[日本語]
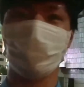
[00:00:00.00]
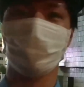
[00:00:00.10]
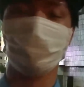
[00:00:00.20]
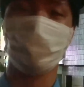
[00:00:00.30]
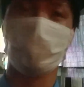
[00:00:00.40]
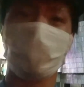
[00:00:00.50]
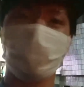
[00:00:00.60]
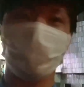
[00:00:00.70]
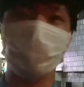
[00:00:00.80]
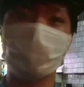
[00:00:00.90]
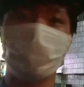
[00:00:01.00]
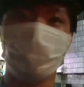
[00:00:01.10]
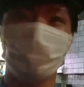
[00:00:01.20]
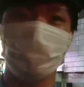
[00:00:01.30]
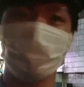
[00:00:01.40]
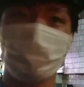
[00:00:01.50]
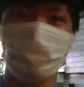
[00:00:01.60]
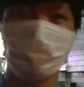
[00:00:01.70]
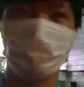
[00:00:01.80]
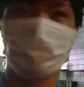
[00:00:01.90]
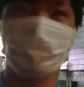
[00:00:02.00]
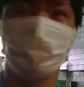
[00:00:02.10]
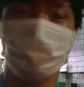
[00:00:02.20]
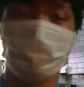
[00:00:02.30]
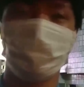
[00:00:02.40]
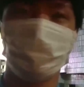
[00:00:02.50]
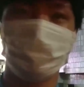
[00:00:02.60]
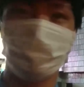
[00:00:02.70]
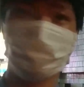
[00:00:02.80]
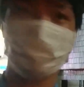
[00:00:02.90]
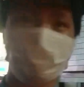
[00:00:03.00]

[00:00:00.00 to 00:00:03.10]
ちの仕事なんででだ俺はもうそれで